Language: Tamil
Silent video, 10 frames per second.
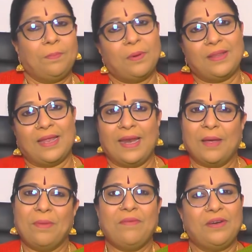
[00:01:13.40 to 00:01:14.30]
இப்போ அது
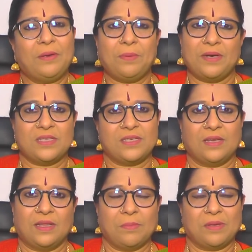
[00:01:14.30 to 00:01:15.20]
எல்லாமே விட்டு
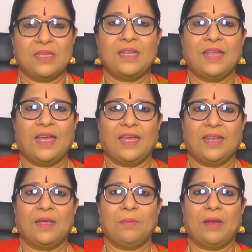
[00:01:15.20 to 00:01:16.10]
போயிடுச்சு அந்த மஞ்சள்
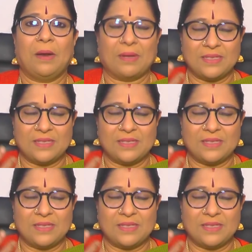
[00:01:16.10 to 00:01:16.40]
தேய்க்கிறது அப்படின்னா